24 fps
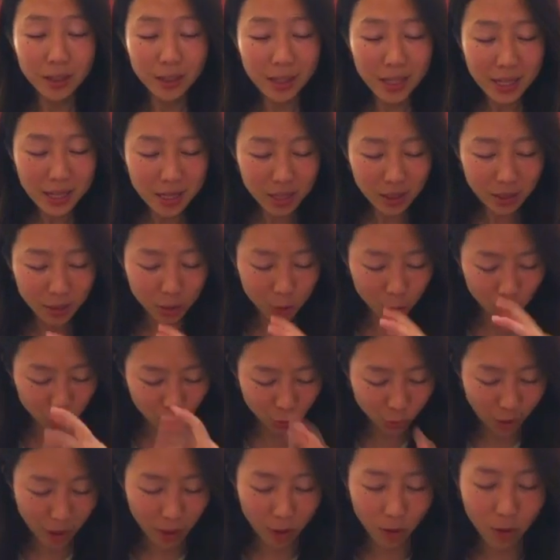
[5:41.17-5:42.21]
立刻
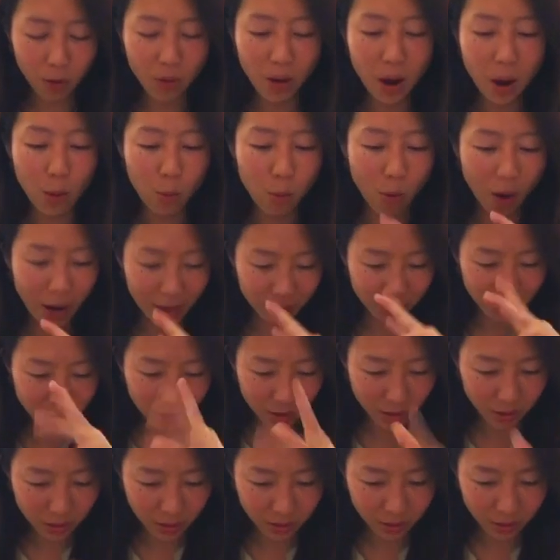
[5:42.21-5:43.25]
转化完
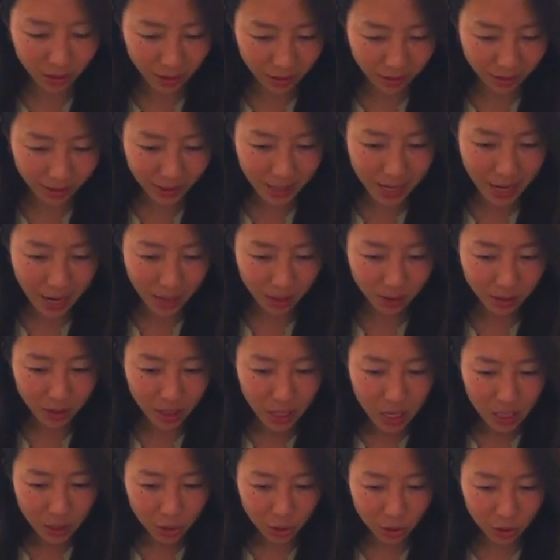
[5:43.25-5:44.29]
这个能量
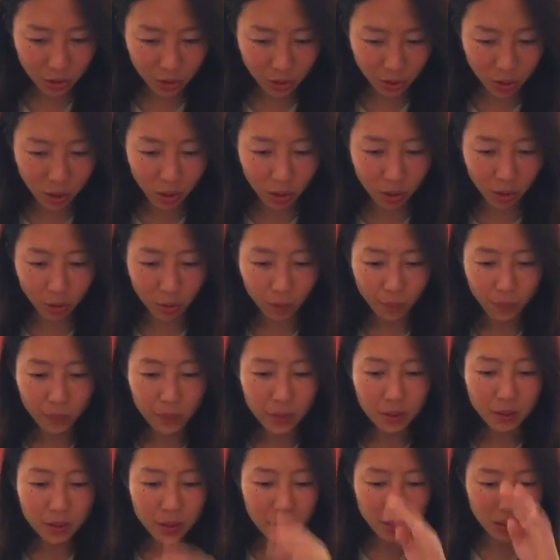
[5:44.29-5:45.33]
之后，
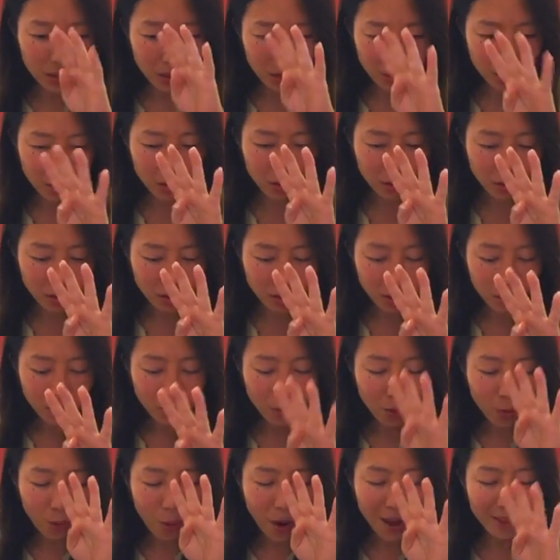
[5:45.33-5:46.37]
第四
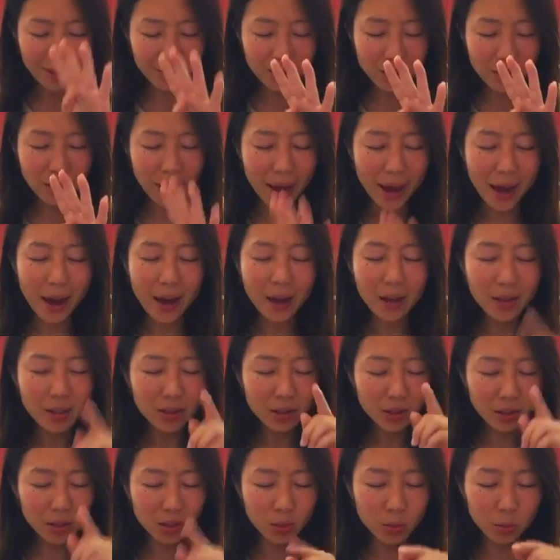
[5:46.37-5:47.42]
观察
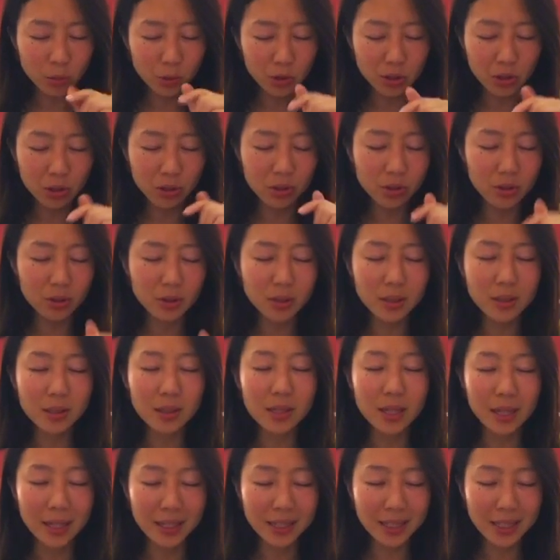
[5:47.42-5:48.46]
是不是时机
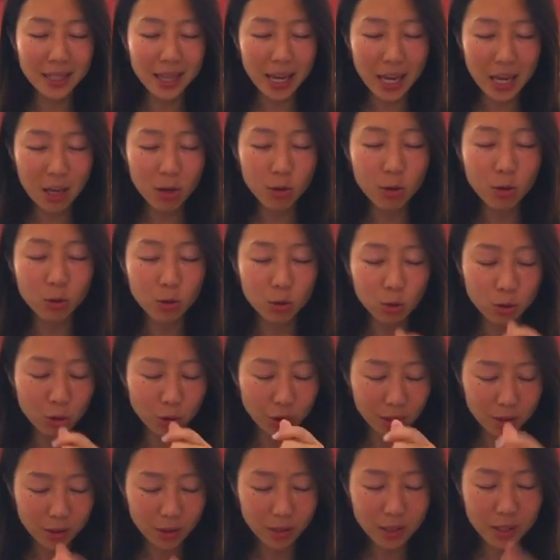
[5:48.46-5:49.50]
点给予
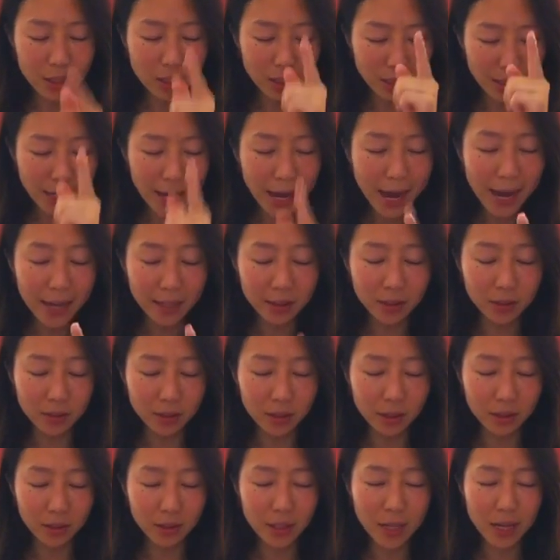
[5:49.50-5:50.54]
纯净爱的
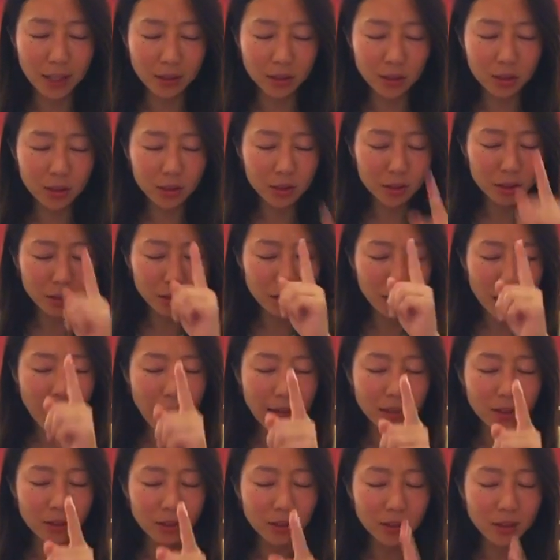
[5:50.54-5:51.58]
能量，这个
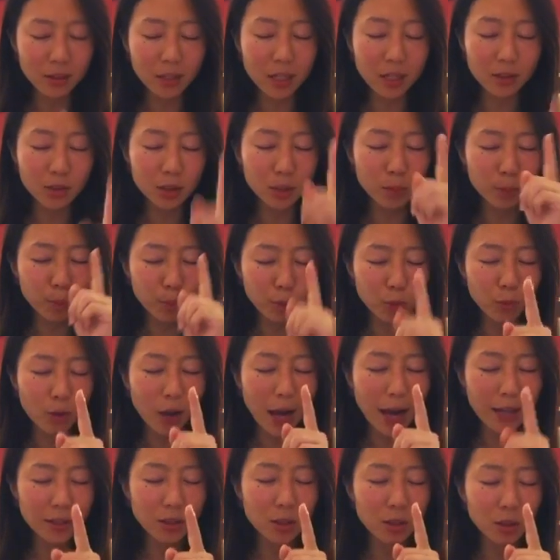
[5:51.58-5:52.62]
爱的能量是不
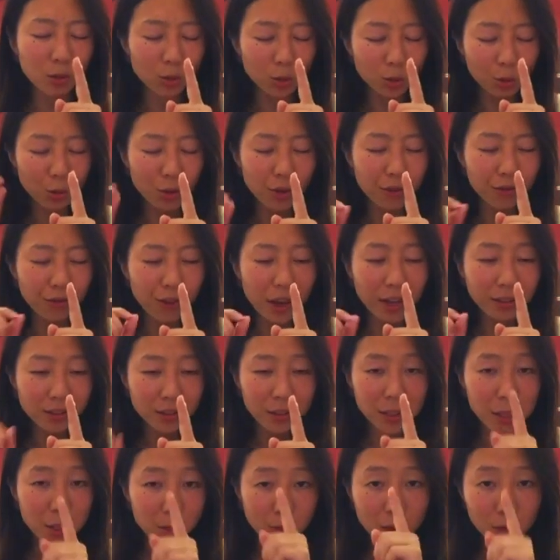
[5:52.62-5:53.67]
含有对方
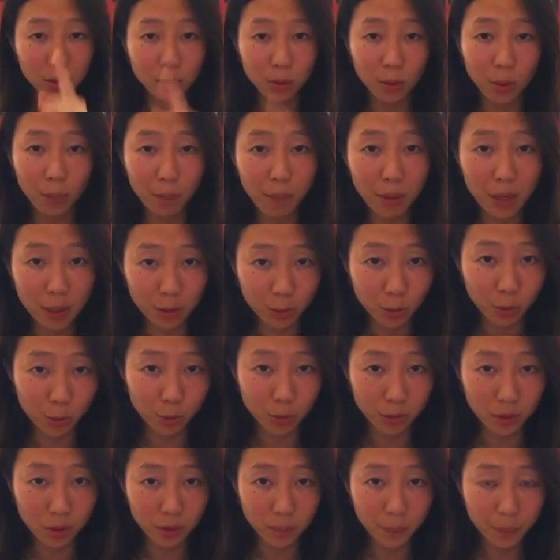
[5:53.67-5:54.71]
低振动频
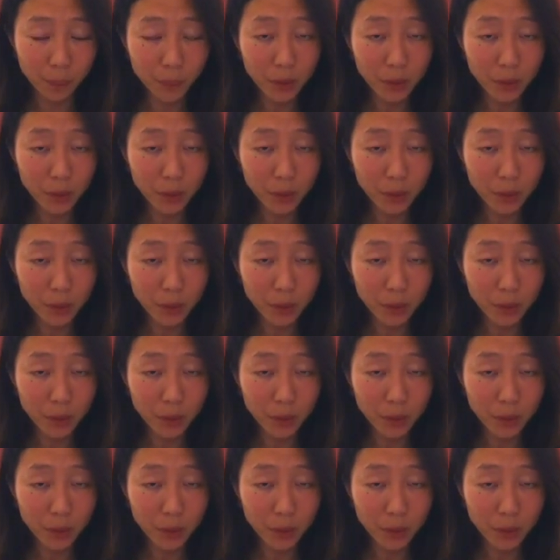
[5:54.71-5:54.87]
率的。